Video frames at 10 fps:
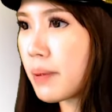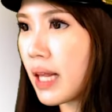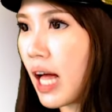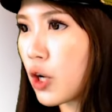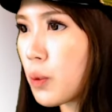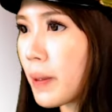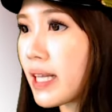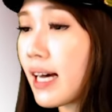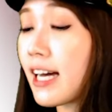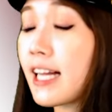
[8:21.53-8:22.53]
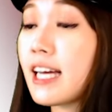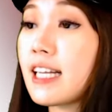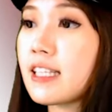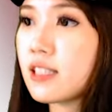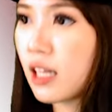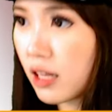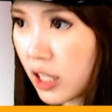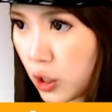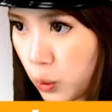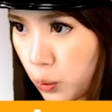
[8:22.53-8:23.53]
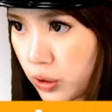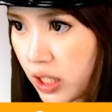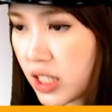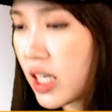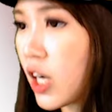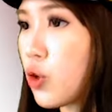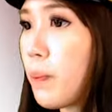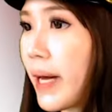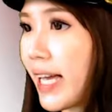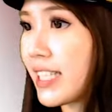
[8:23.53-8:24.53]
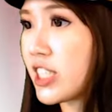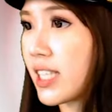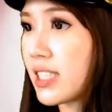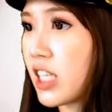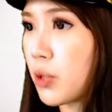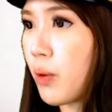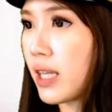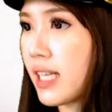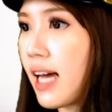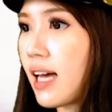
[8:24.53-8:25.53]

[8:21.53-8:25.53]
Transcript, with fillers: berlaku pada hari-hari tertentu, jadi jangan lupa ya dicatat jadwalnya